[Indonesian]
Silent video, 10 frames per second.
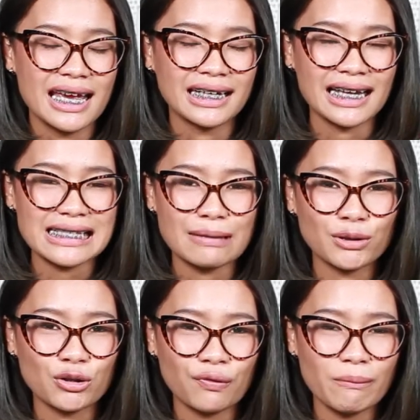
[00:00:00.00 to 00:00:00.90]
Nah, sahabat
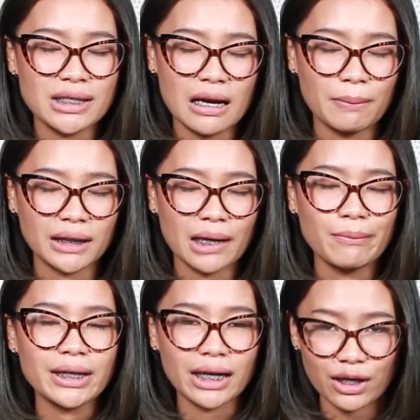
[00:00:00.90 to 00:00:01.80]
Nova bisa dapatkan
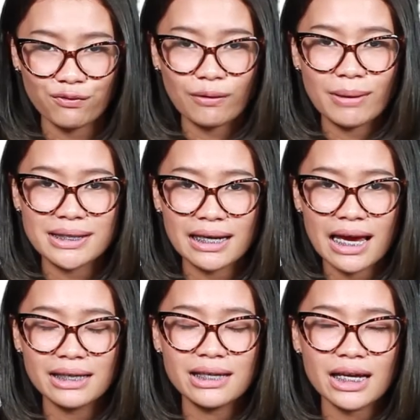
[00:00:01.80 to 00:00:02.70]
banyak informasi
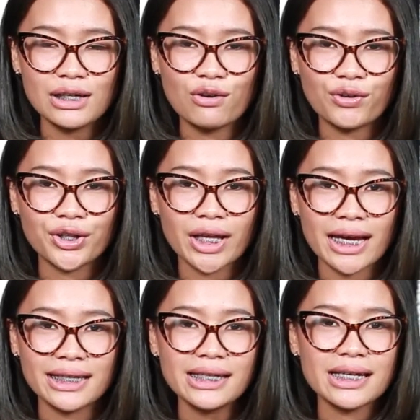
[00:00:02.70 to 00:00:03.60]
lainnya di
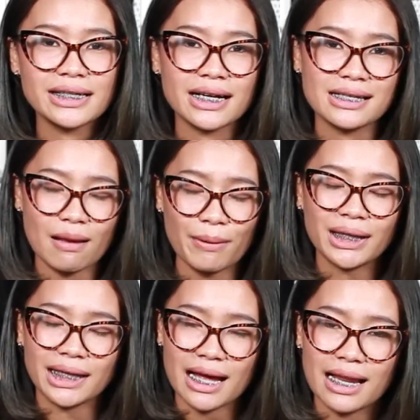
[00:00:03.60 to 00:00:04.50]
nova.id dan jangan sampai
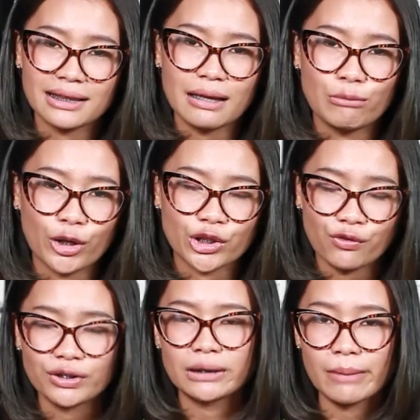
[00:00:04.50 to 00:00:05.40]
ketinggalan tabloid
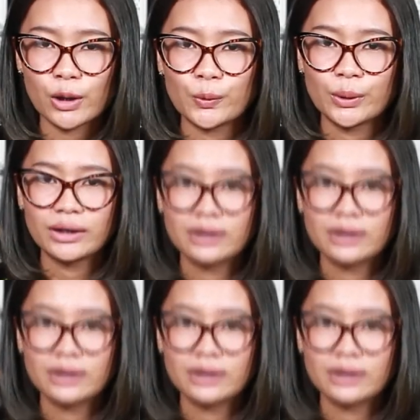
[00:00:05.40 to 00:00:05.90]
Nova terbaru.